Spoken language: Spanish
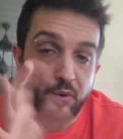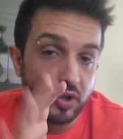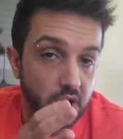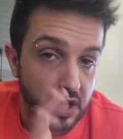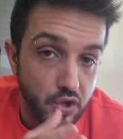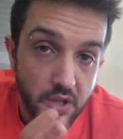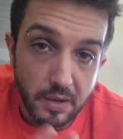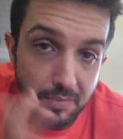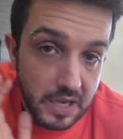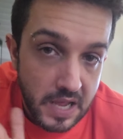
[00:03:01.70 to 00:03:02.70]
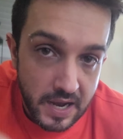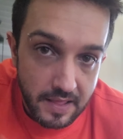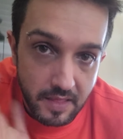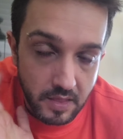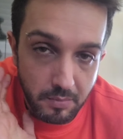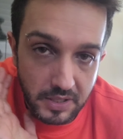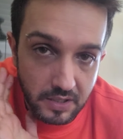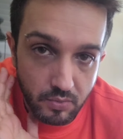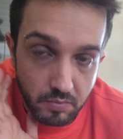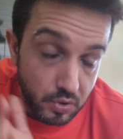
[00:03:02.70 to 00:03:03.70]
pues ponte que yo terminara de hacerme el
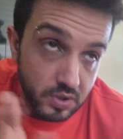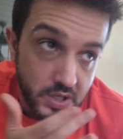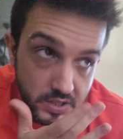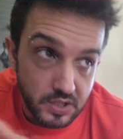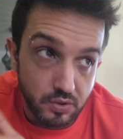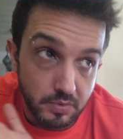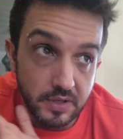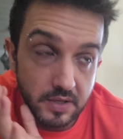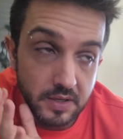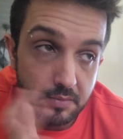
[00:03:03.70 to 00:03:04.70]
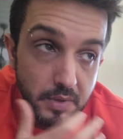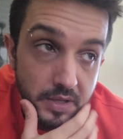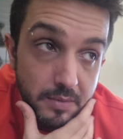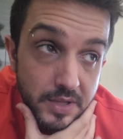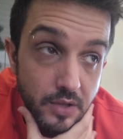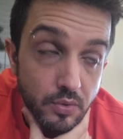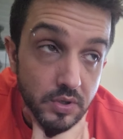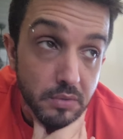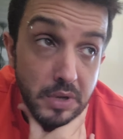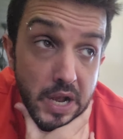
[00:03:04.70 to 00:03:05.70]
tatuaje, bueno, que el chico que me
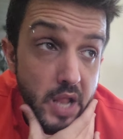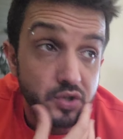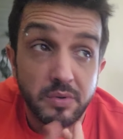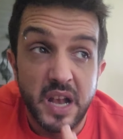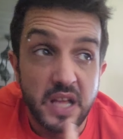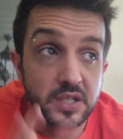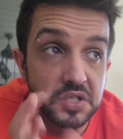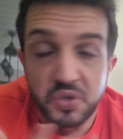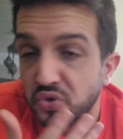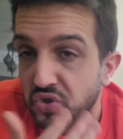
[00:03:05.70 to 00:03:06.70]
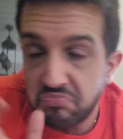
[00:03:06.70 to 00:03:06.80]
tatuó terminara sobre las